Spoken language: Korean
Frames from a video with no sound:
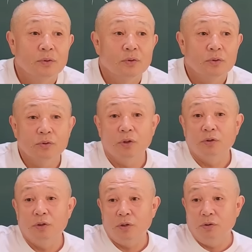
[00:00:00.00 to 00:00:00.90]
그게
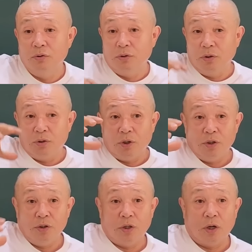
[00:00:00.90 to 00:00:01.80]
그냥 그렇게
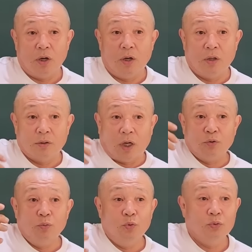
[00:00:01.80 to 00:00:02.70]
되니까,
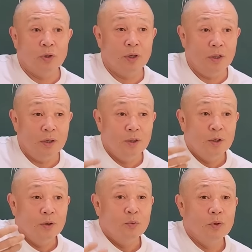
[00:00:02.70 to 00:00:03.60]
나도 모르게,
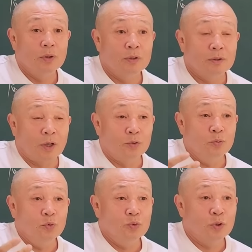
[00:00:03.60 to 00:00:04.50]
왜, 나도
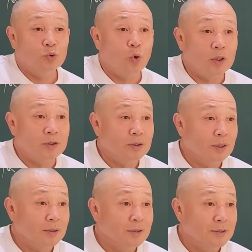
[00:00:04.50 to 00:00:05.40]
모르게
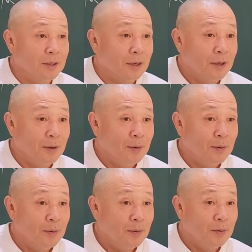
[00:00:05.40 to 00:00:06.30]
좋아진다는 거 있잖아.
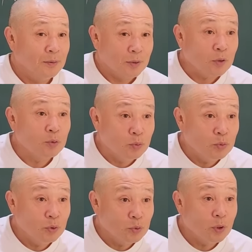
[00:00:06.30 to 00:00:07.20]
나도
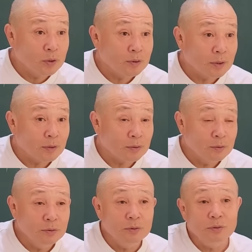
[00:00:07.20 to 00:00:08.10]
모르게 좋아진다는 거.
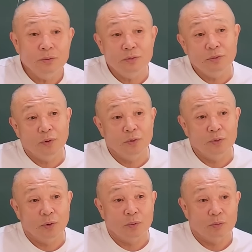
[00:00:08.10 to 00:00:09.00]
이제는 그러니까
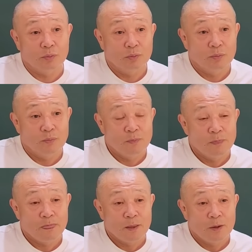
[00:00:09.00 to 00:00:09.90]
그냥
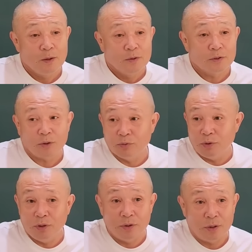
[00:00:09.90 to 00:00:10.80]
사주
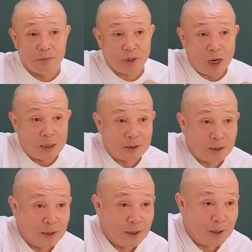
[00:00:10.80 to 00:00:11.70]
애지간은 딱
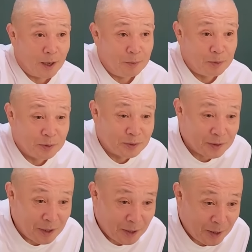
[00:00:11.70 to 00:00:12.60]
알잖아. 알면
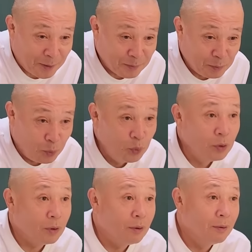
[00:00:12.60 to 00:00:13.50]
다
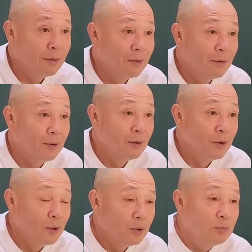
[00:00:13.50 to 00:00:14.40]
보여.
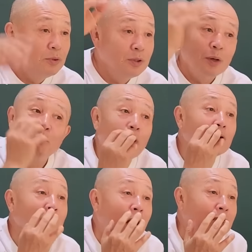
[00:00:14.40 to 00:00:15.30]
그럼 이게 나
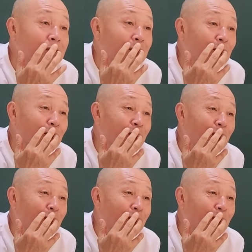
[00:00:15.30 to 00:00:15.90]
뻥이 아니라고.